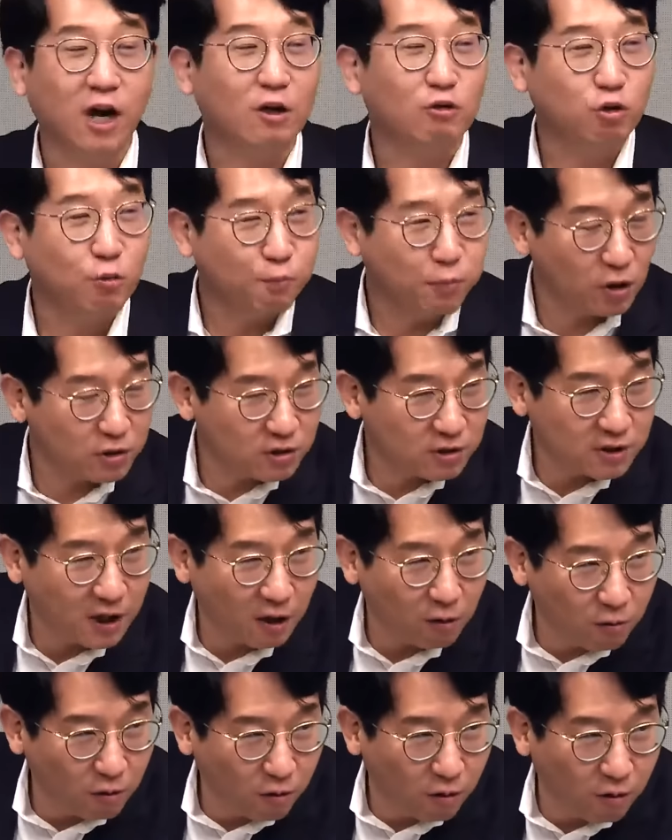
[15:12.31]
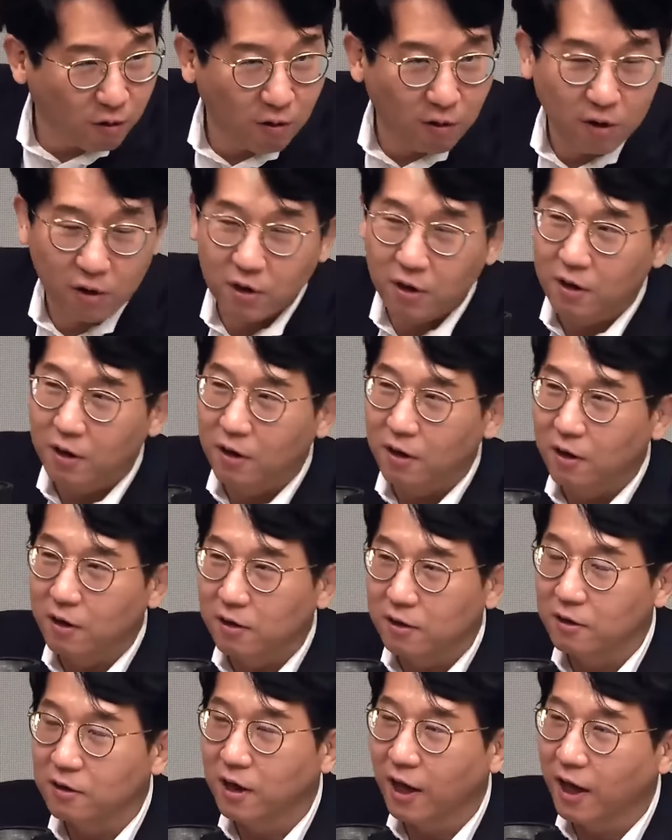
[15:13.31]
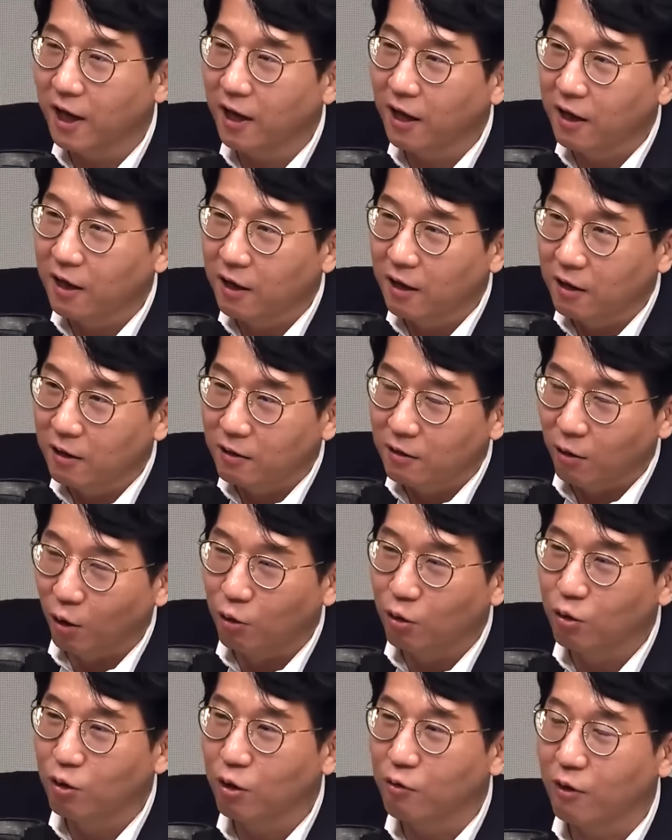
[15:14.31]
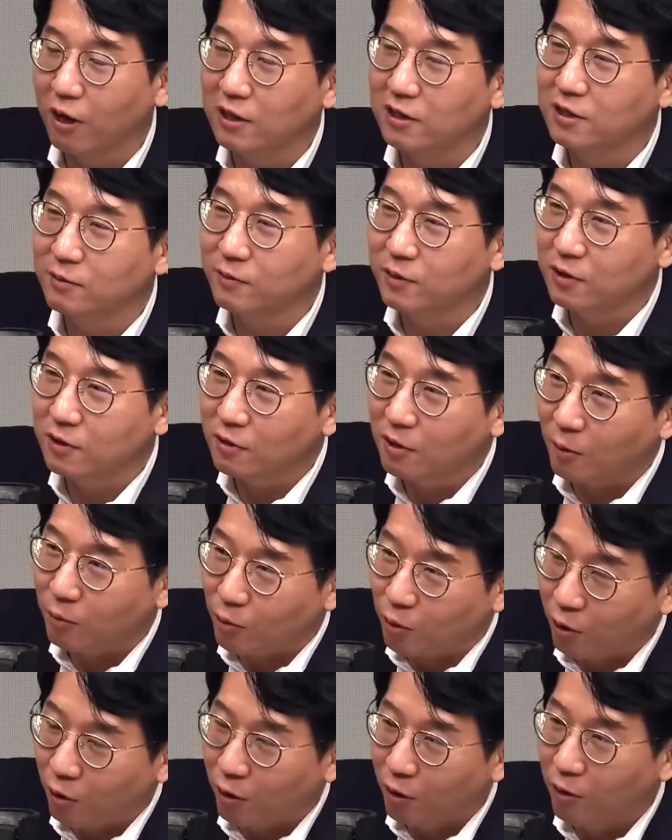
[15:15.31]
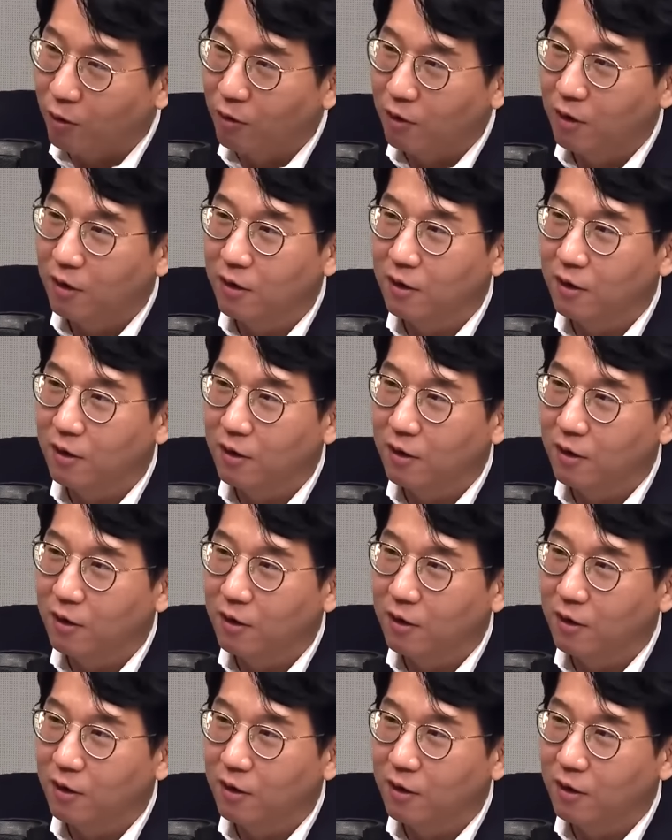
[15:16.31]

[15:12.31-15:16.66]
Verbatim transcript: 워낙 슈퍼스타고 음. 근데 여론의 관심은 뜨겁고